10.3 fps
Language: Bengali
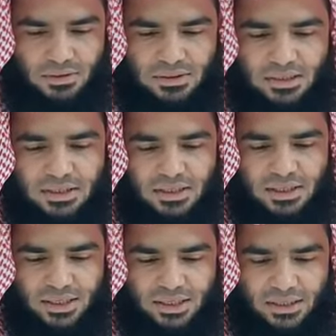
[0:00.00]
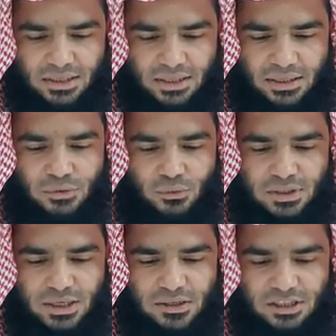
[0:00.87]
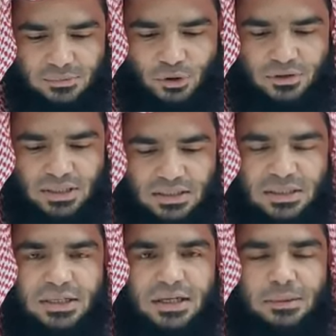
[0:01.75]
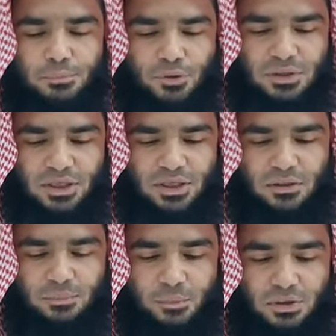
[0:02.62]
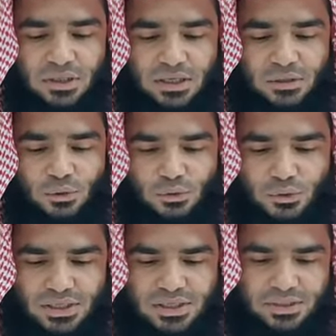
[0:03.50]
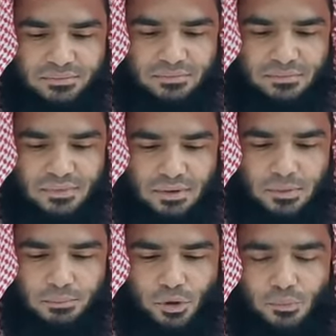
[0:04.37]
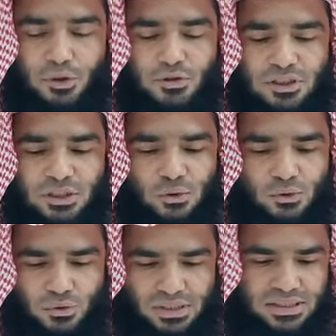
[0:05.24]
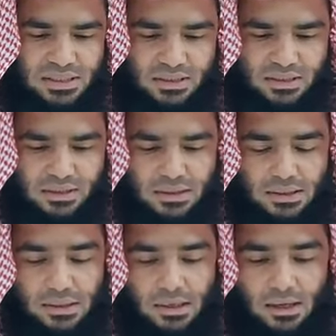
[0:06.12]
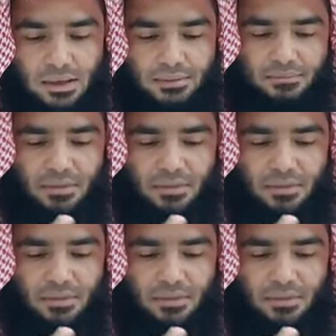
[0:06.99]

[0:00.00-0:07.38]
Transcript: তাদেরকে এই দুনিয়ার জীবন তাদেরকে প্রতারিত করেছে প্রবঞ্চিত করেছে আর